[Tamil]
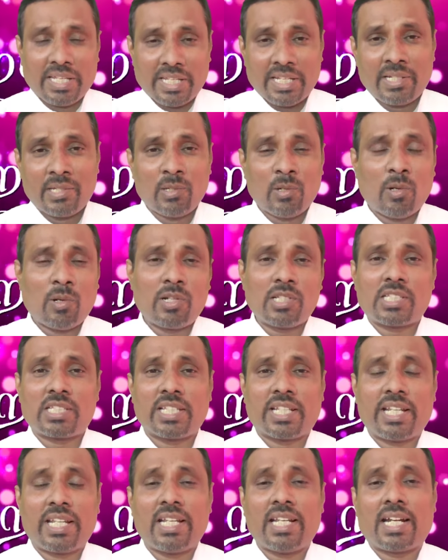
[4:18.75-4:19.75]
என்னோடு
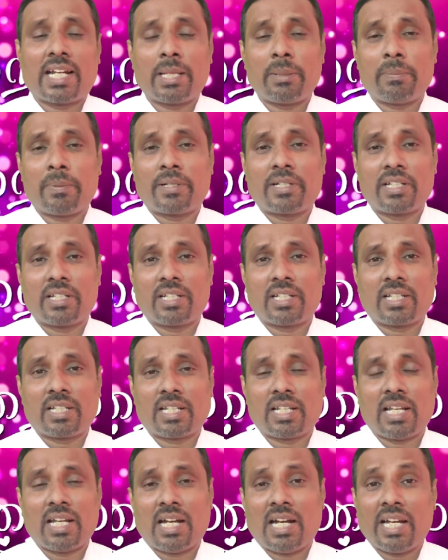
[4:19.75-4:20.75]
சிறையில்
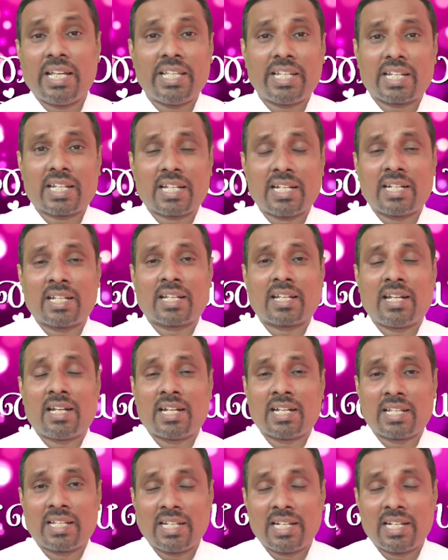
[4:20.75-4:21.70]
அடைபட்டிருக்கிற ஆயிரக்கணக்கான